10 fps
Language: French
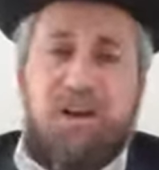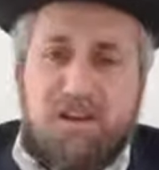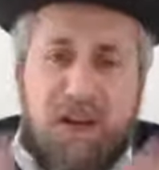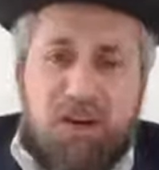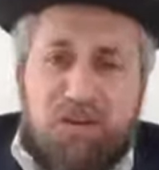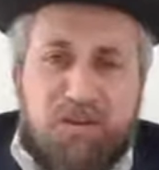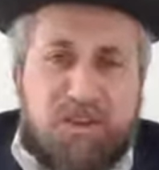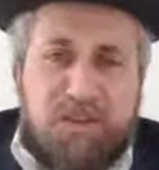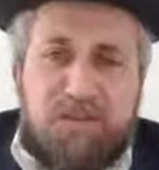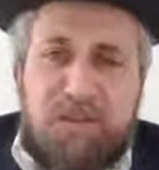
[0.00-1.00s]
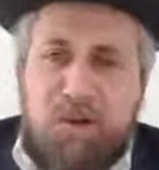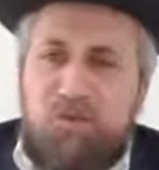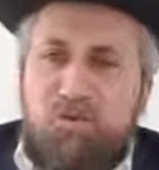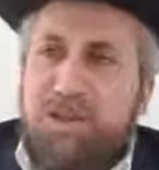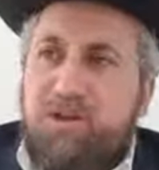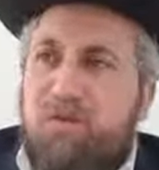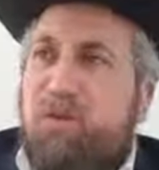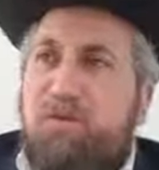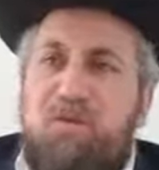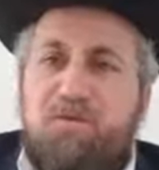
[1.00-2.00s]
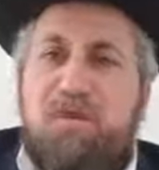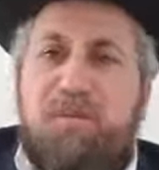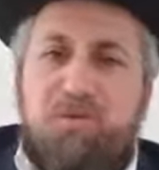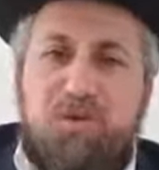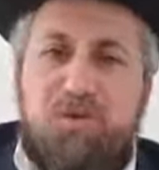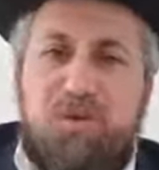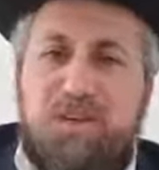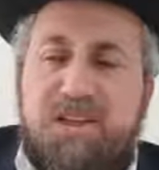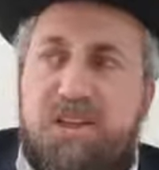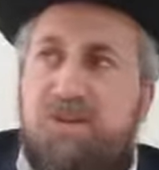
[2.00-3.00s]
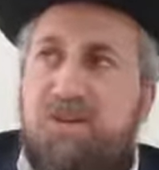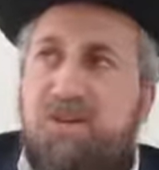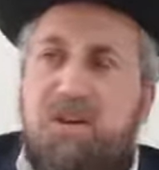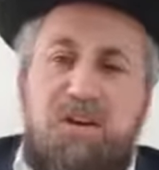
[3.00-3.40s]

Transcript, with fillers: Yaakov, dans sa vie, il a reçu des coups dans beaucoup de membres de son corps, certainement.